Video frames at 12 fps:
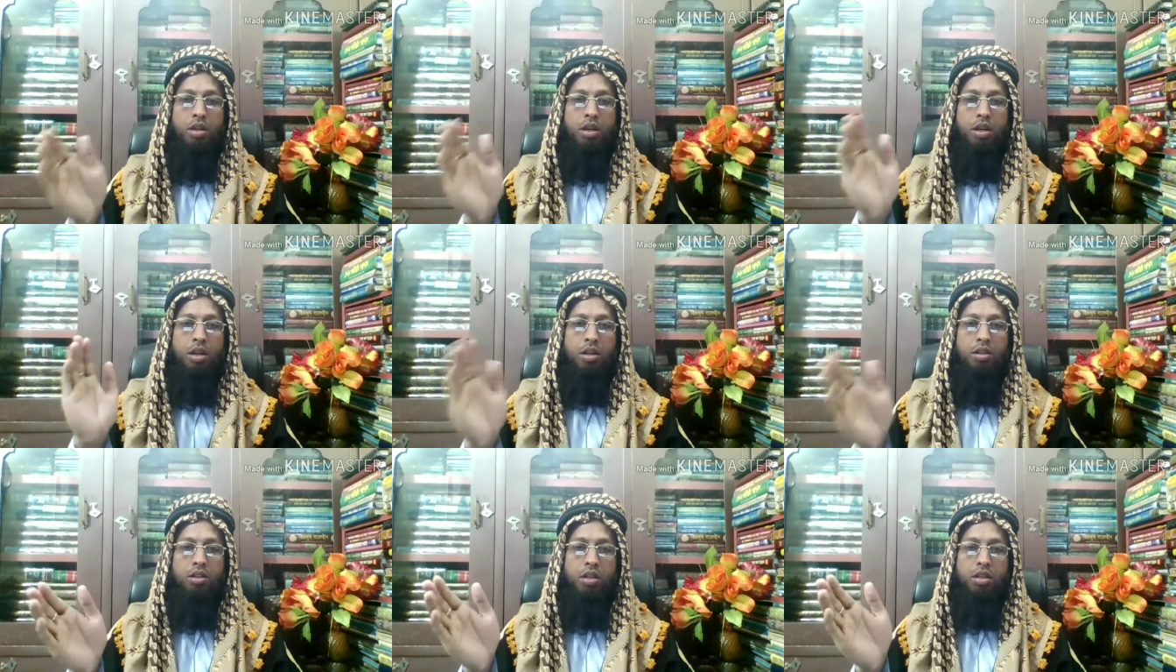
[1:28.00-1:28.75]
হাই
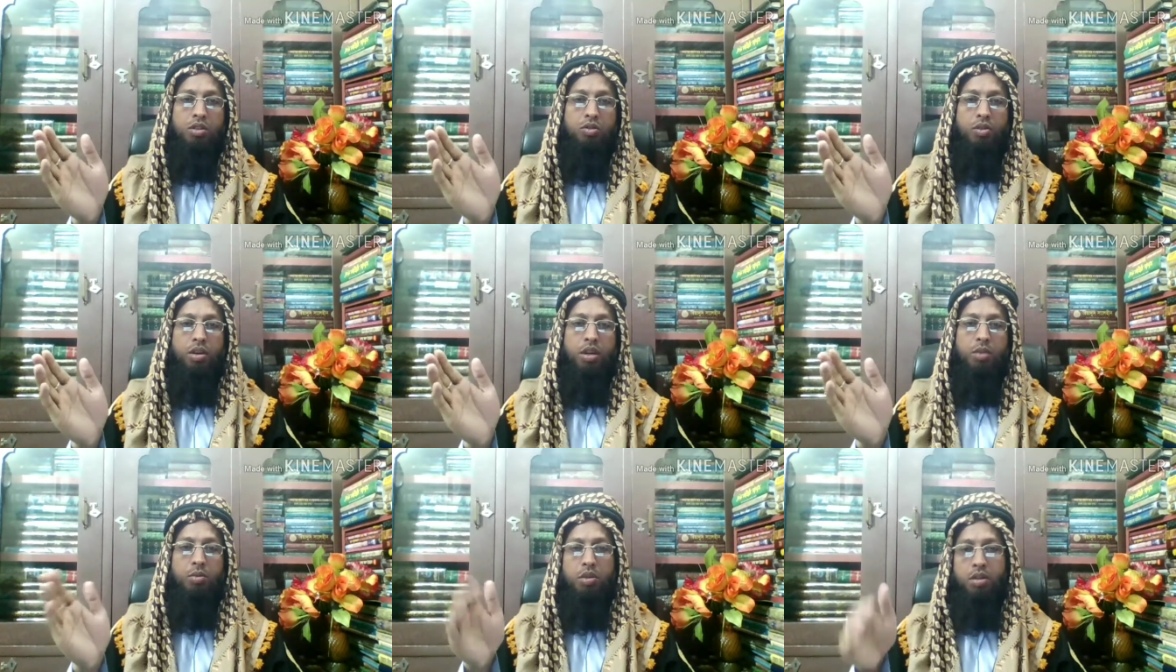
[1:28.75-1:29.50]
আলাসলা
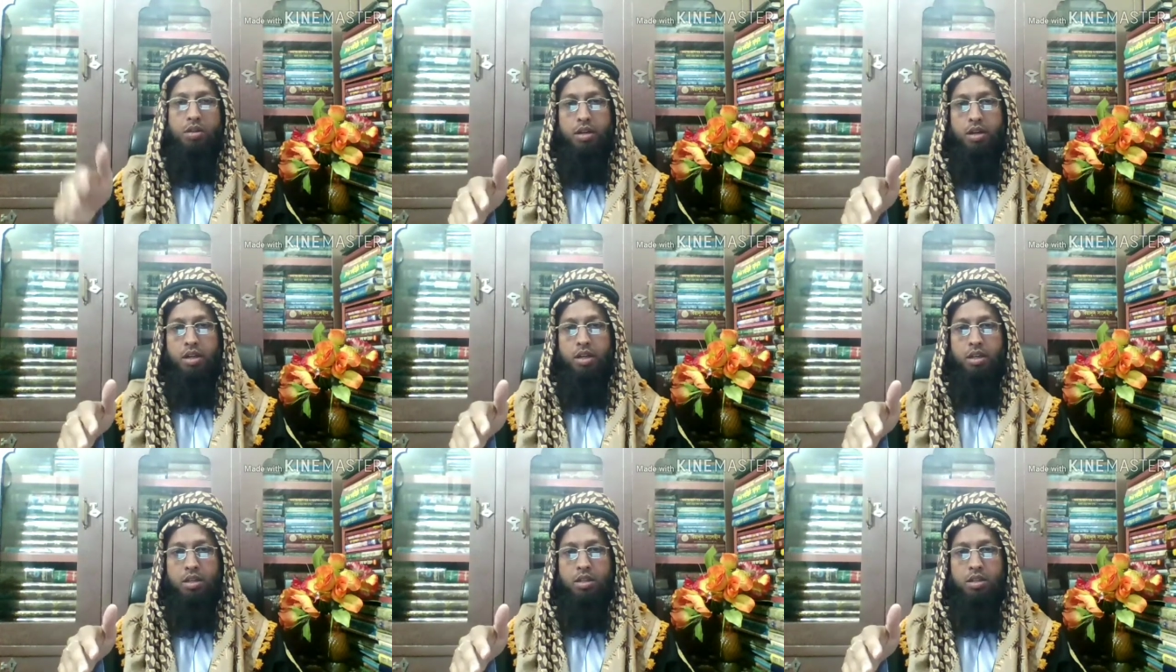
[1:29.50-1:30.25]
বললে দাঁড়ায়
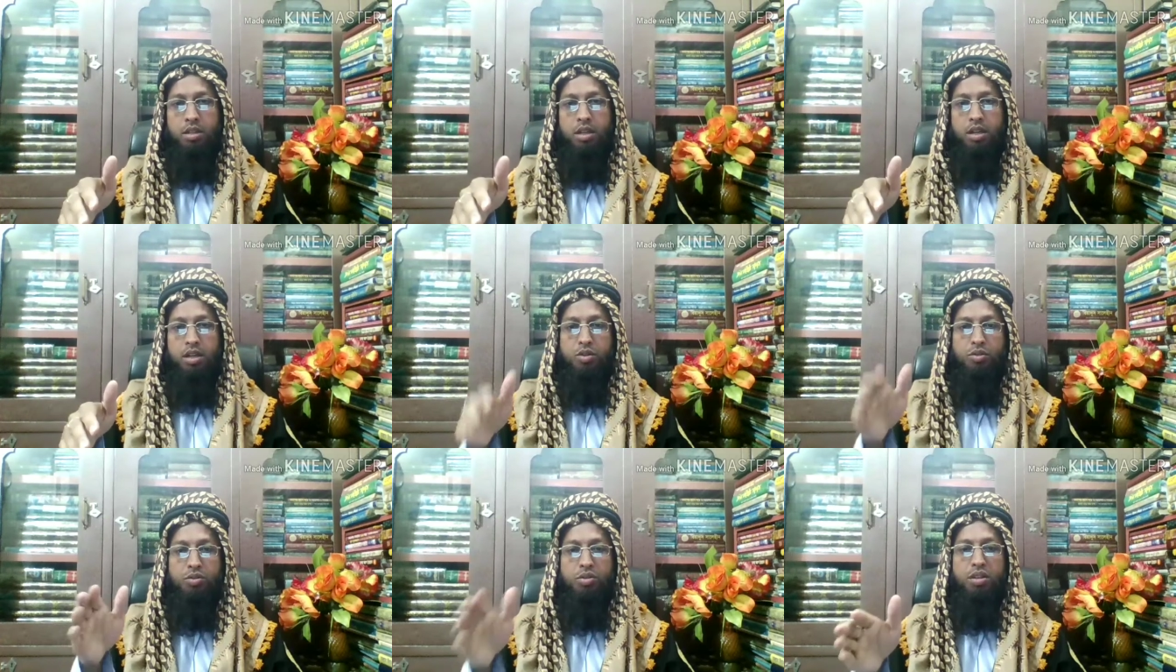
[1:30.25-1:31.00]
তারা
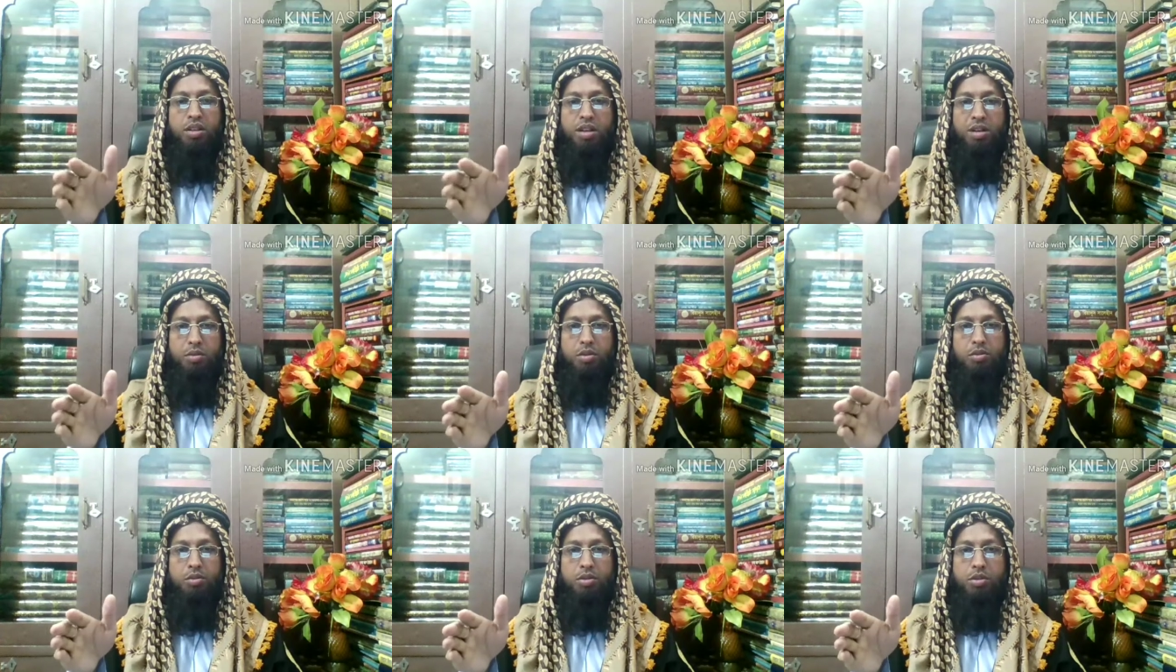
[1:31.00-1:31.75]
সুন্নতার আমল
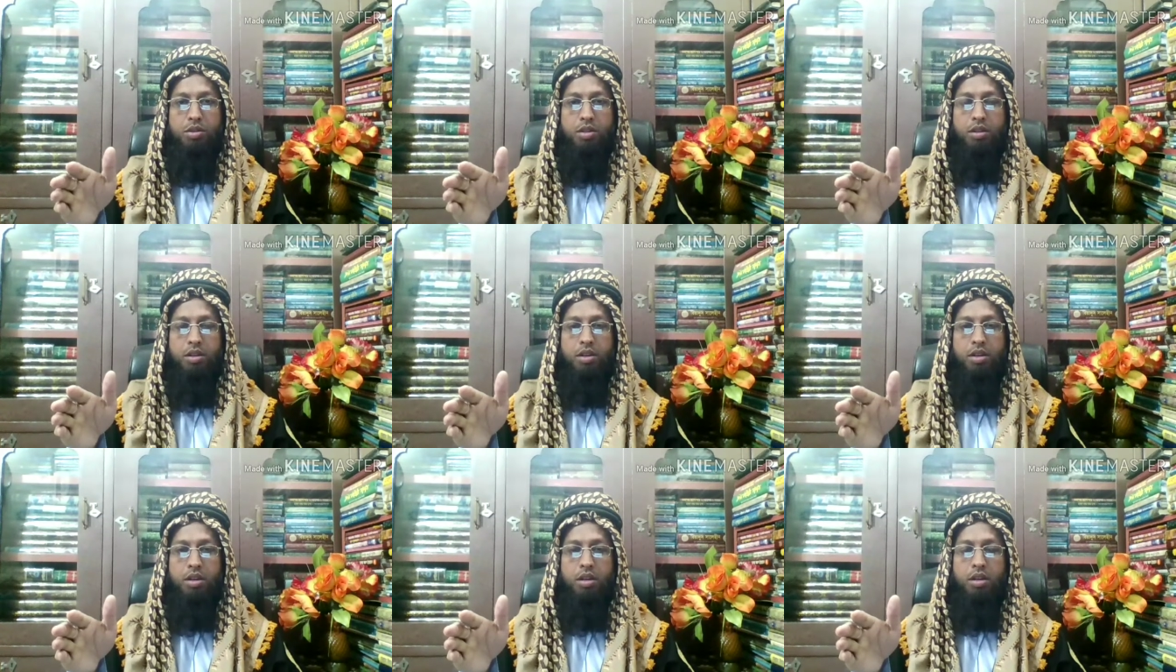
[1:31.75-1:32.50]
করছে
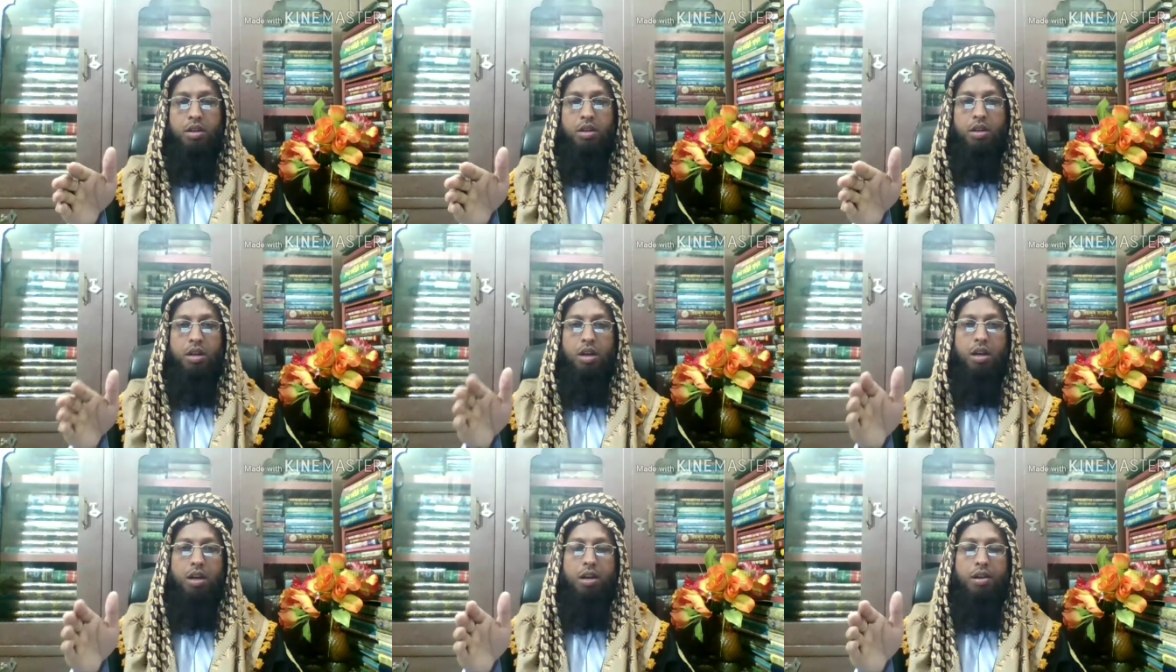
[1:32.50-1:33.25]

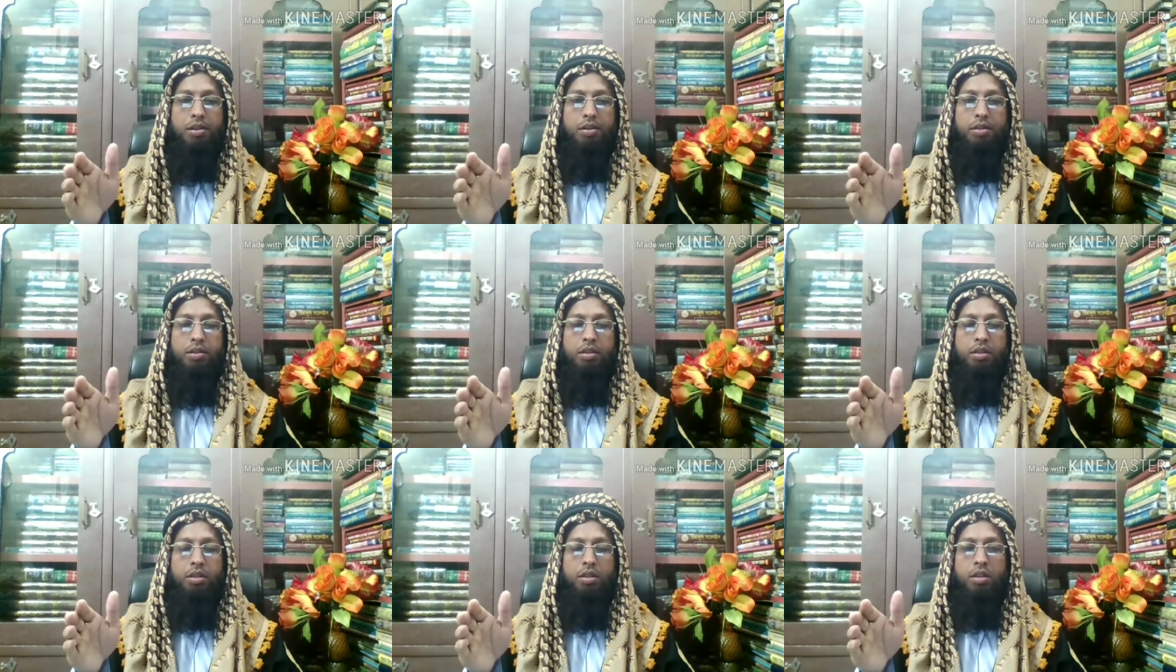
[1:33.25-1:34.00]
আর
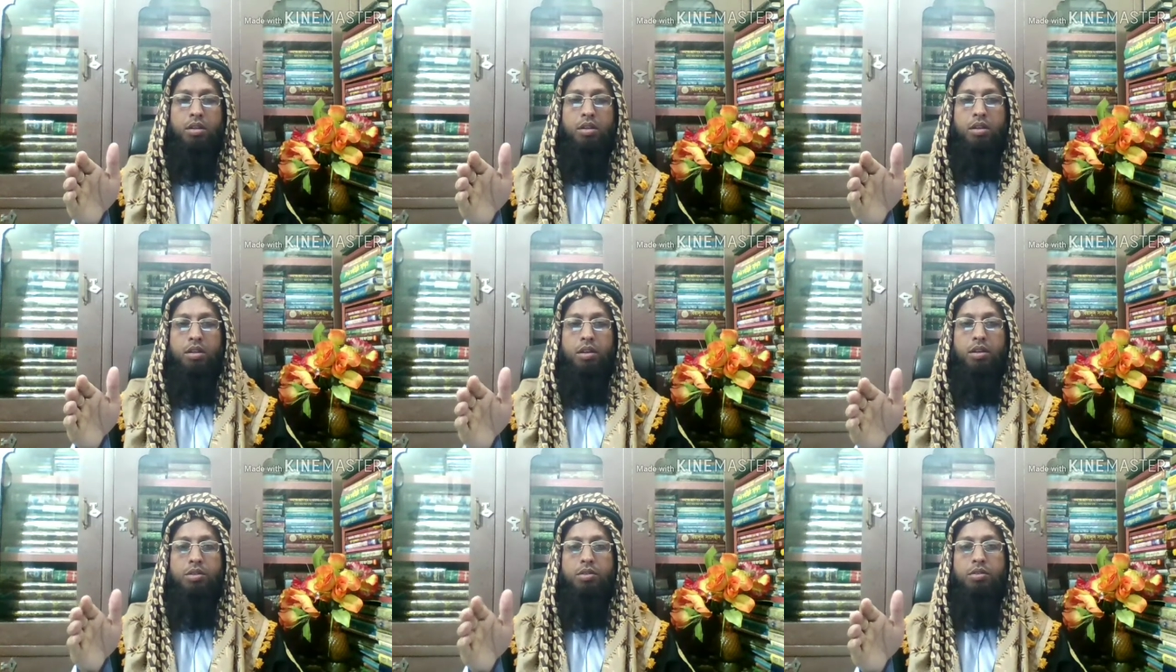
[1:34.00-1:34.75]
এই
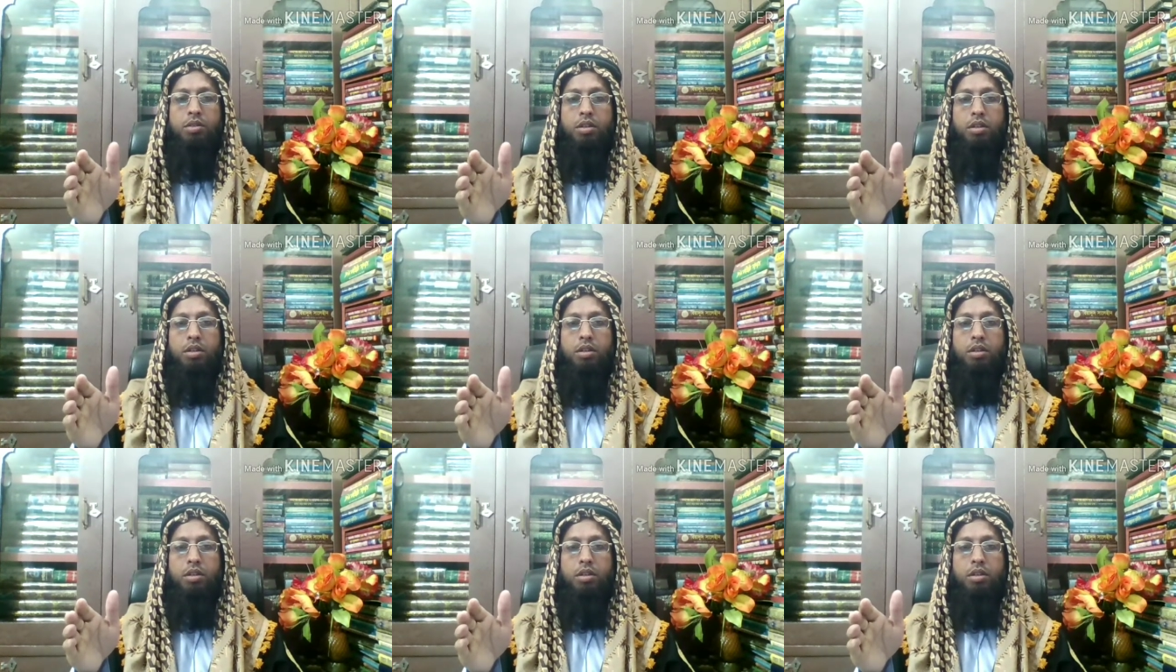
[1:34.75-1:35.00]
জন্যেই